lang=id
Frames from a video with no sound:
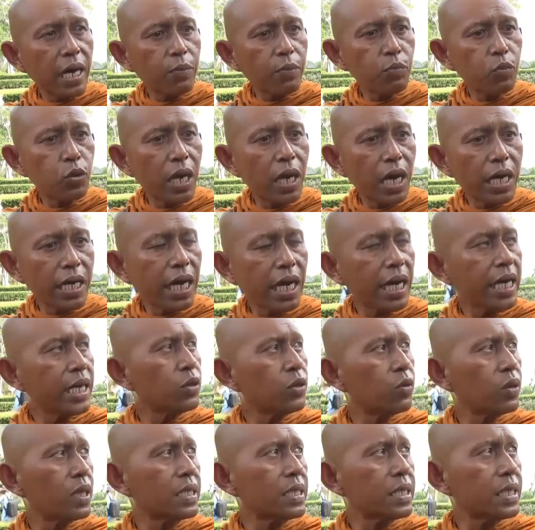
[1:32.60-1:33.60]
budaya
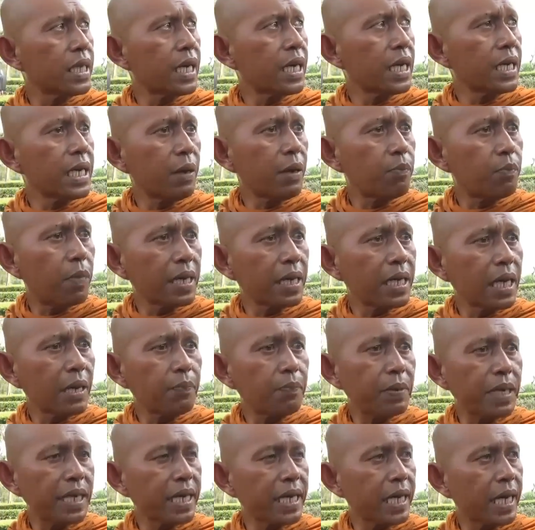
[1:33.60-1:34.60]
Indonesia yang banyak
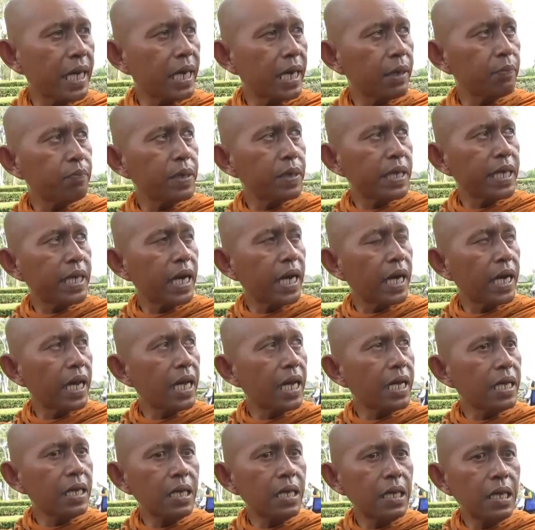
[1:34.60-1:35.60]
peninggalan-peninggalan
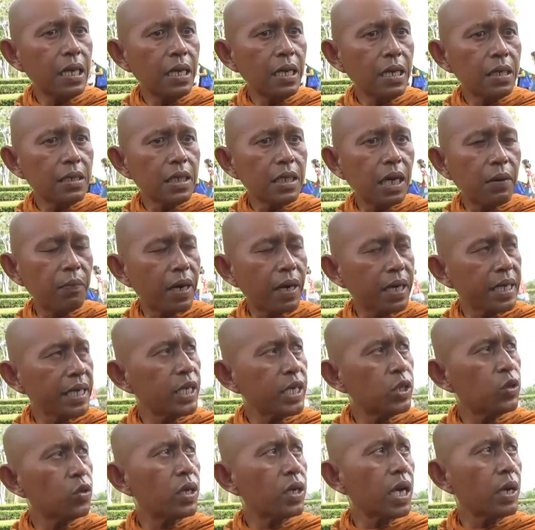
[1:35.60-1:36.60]
zaman
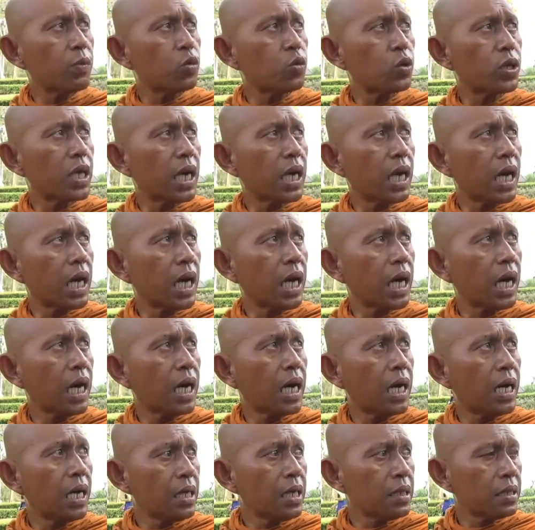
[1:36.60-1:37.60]
Hindu dan Buddha.
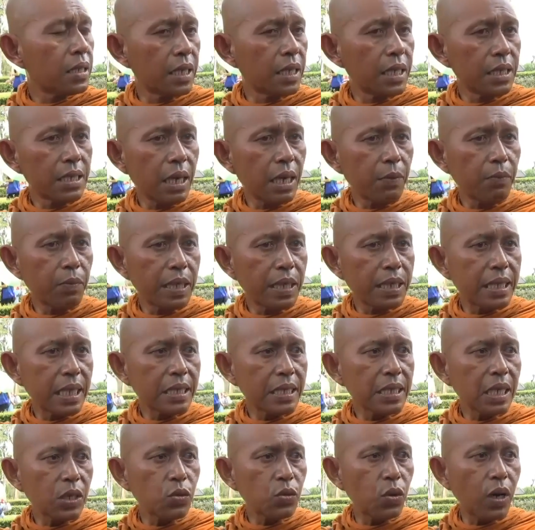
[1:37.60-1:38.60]
Jadi saya minta
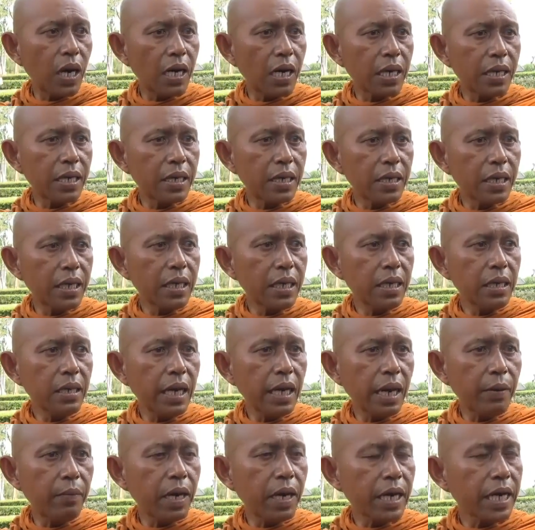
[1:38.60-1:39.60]
satu hari ini
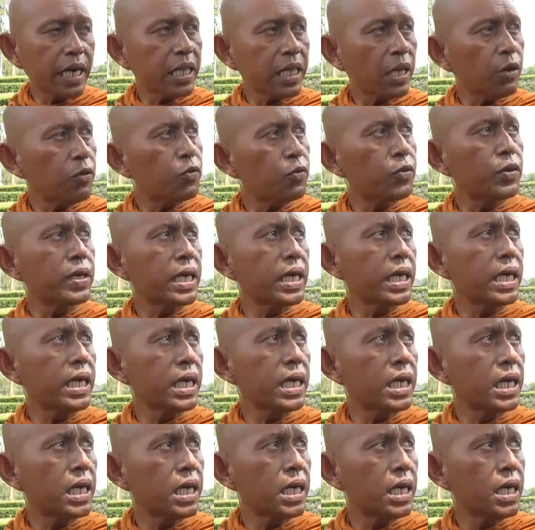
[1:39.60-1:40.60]
emang kita free,
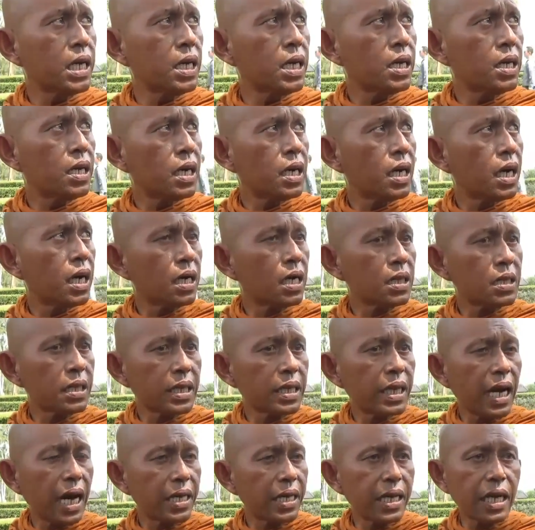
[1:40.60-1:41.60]
uh,
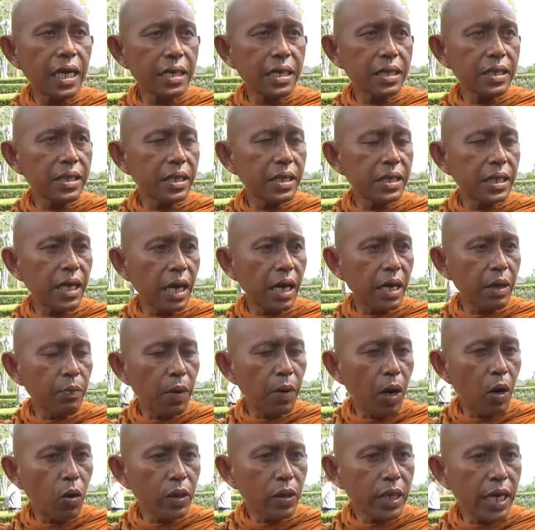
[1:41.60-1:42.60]
tidak ada tidak
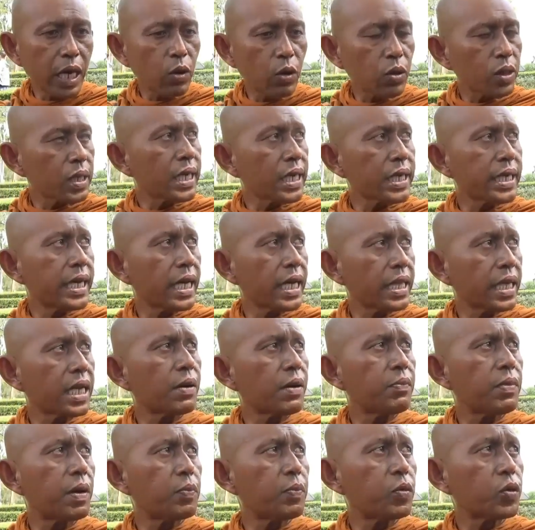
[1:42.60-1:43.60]
mau ngikut kegiatan
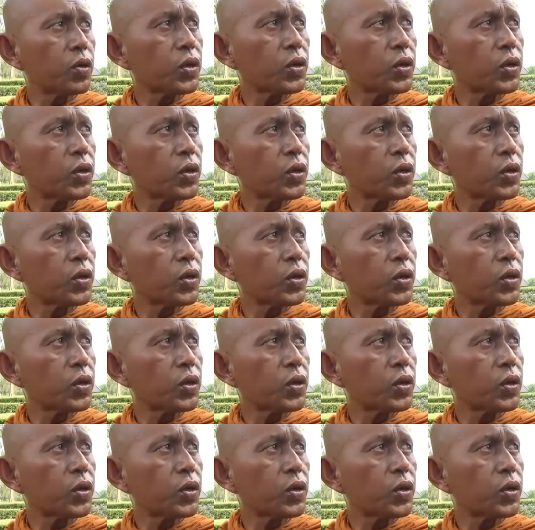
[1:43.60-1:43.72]
apapun.